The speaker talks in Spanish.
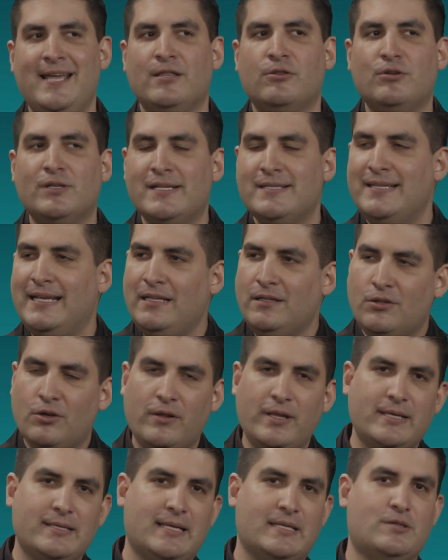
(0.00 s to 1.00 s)
Entonces,
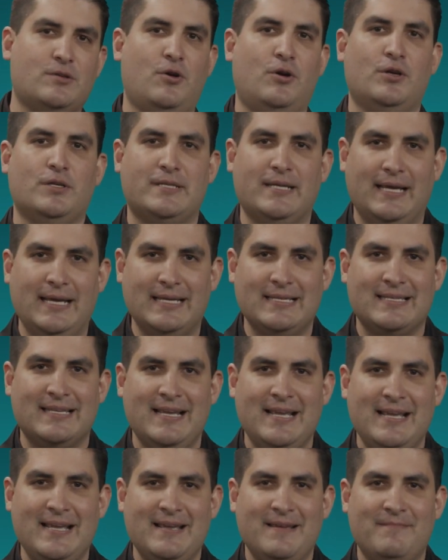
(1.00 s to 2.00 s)
dentro de esas cosas,
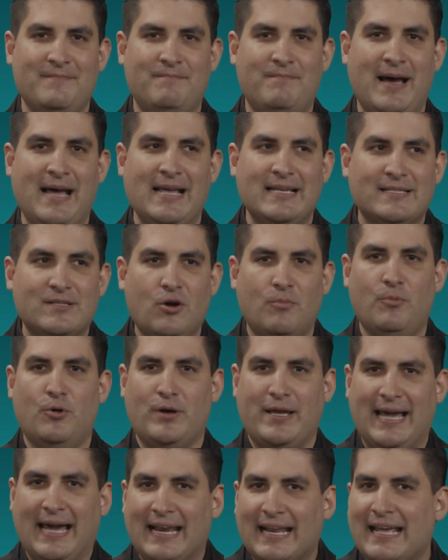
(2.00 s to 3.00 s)
vas
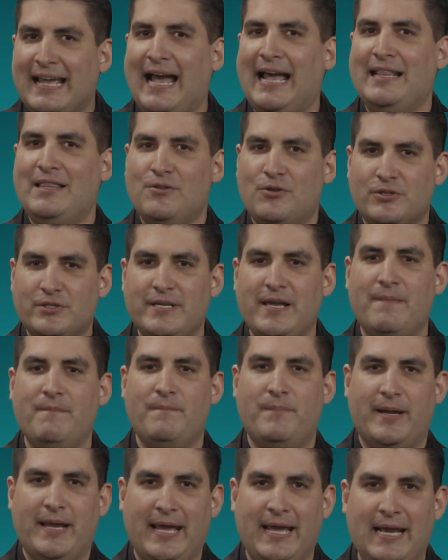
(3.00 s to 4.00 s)
como cargando
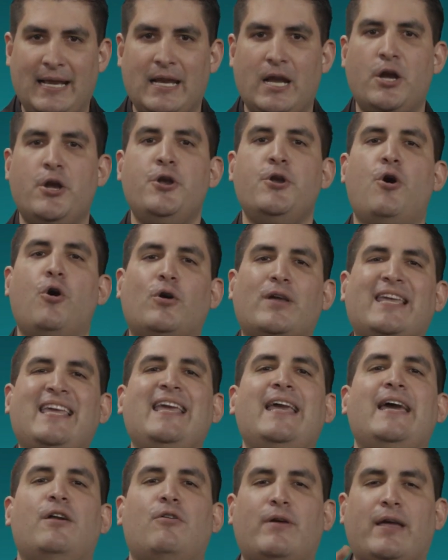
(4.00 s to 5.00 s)
siempre el no
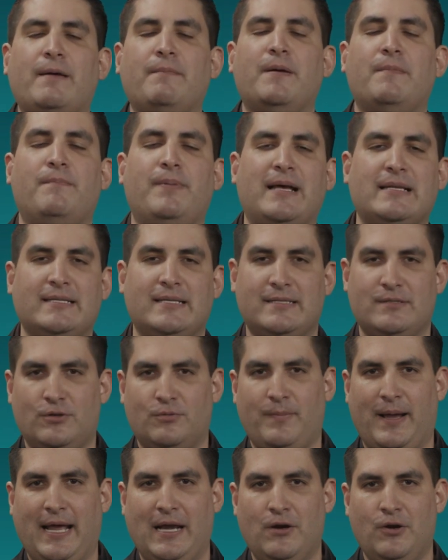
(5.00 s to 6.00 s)
quiero que me pase
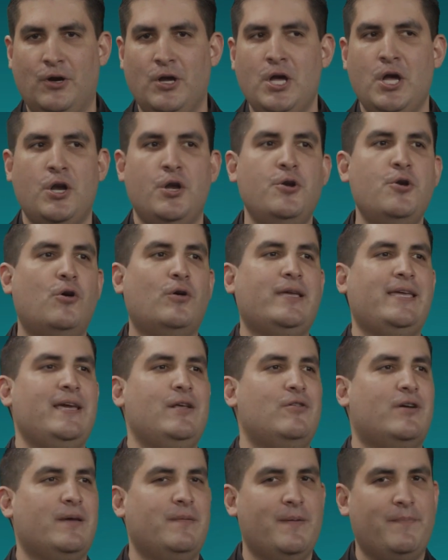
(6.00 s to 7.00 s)
esto malo, no
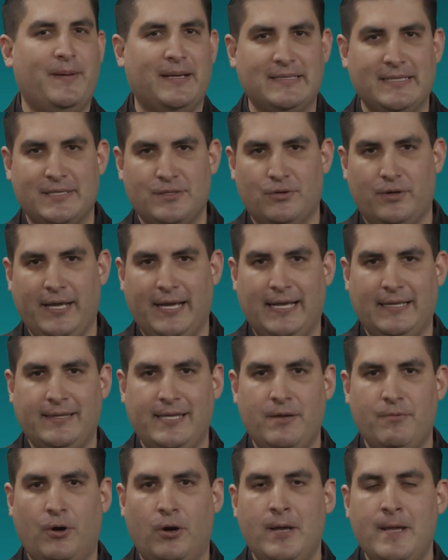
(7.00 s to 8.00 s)
quiero que me pase esto
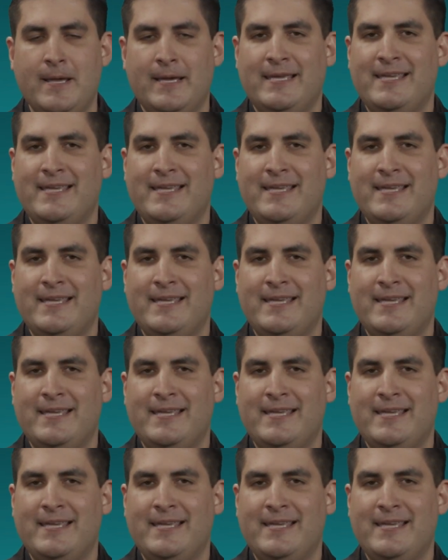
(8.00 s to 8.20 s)
negativo,